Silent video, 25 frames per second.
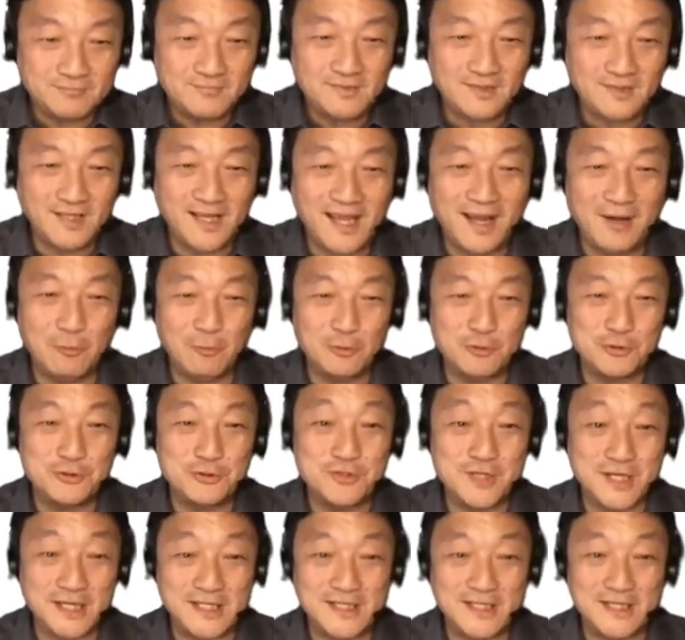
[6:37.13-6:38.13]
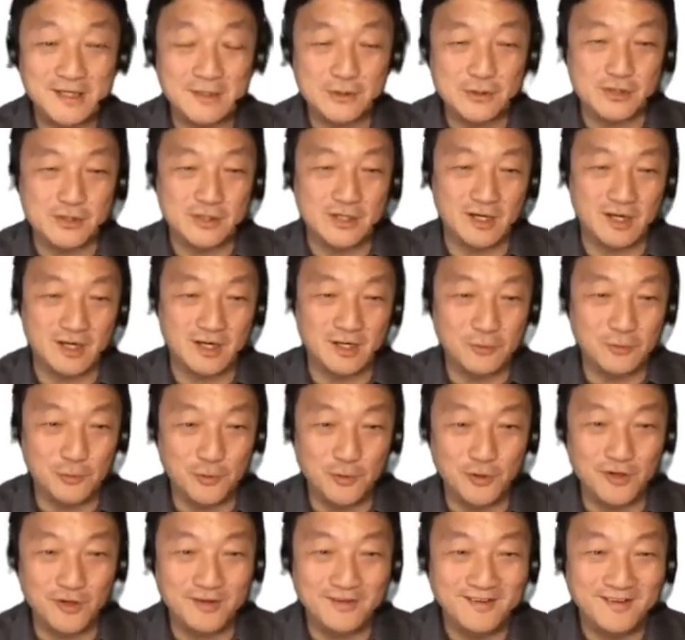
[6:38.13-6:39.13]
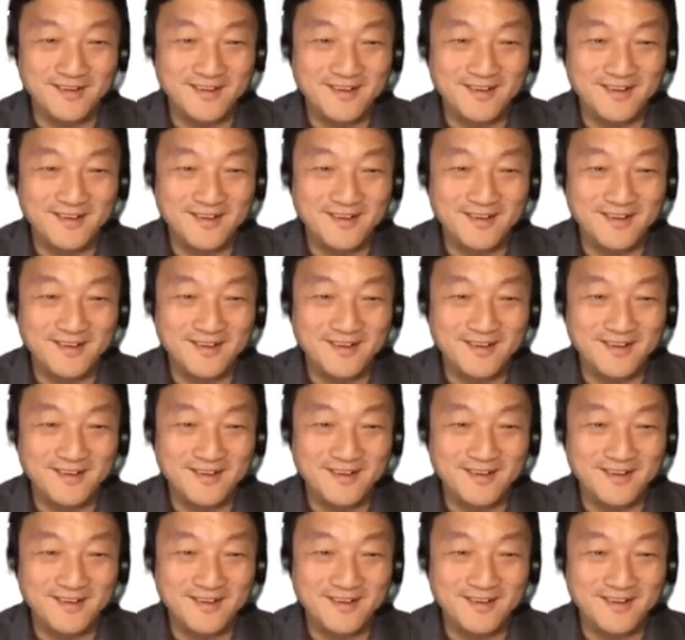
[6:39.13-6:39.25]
看过去这一年十二个月。